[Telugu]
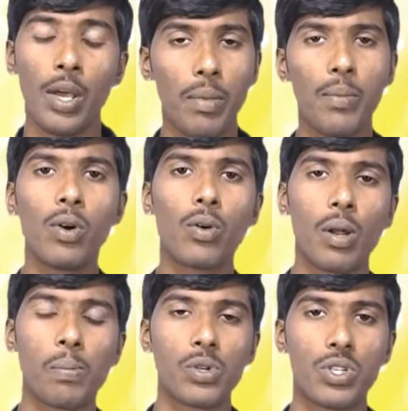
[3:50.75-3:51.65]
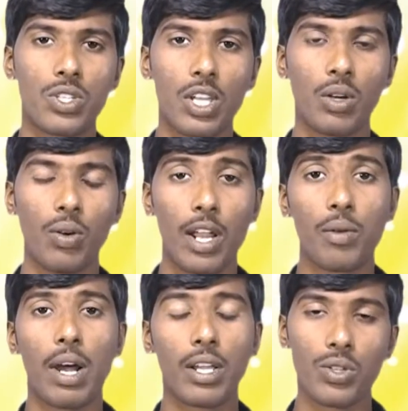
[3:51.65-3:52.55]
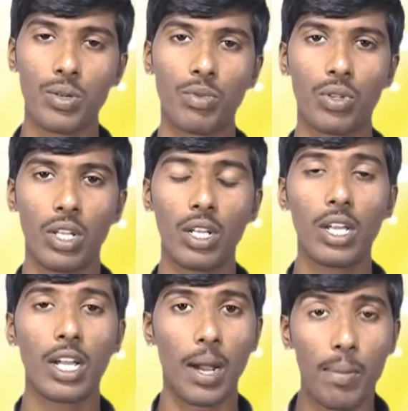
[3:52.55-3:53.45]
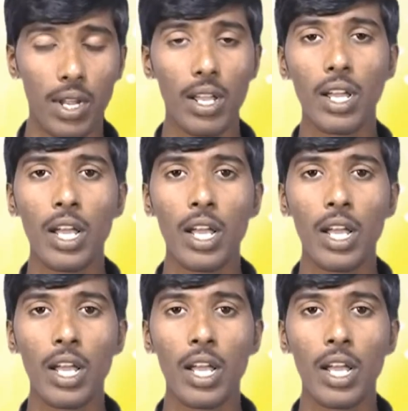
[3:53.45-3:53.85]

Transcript: మిమ్మల్ని కూడా పోషిస్తాడు అని వాక్యం చెప్తుంది కాబట్టి